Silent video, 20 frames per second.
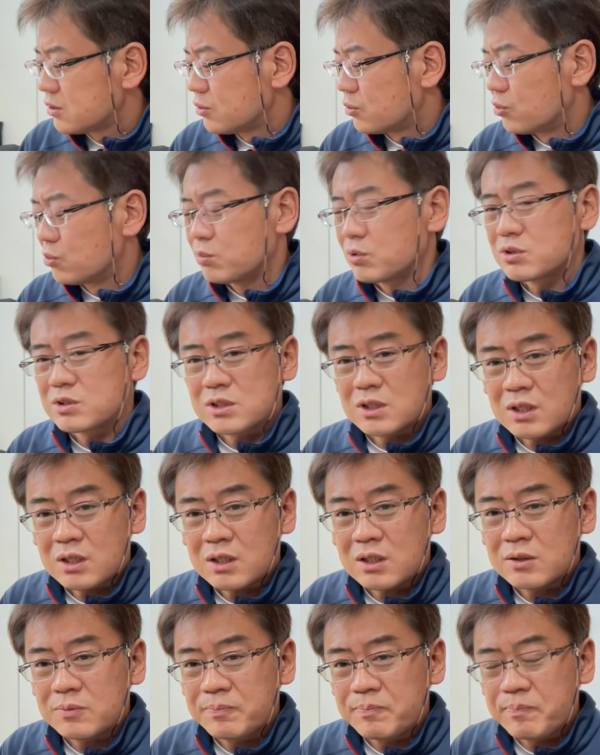重
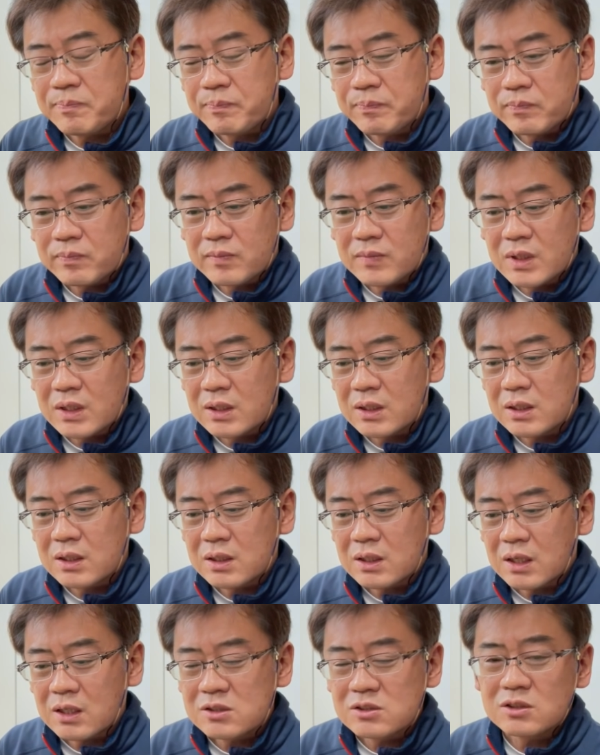さ
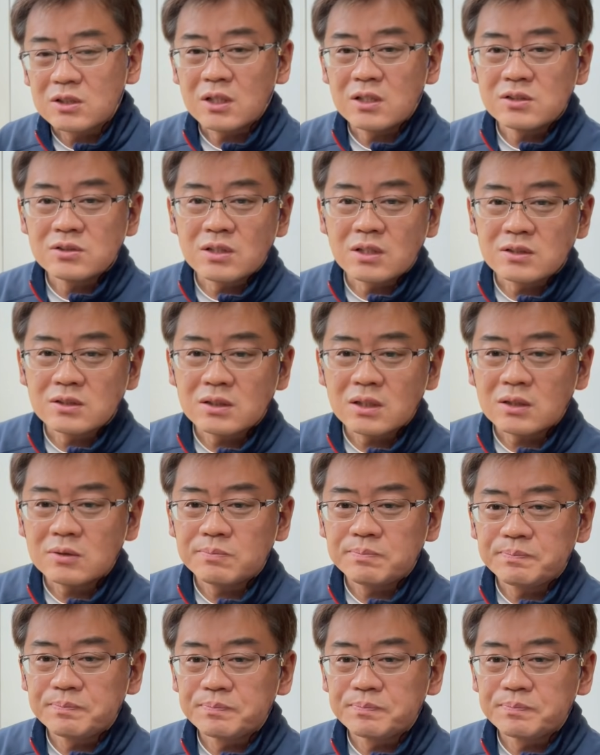扱いづらさ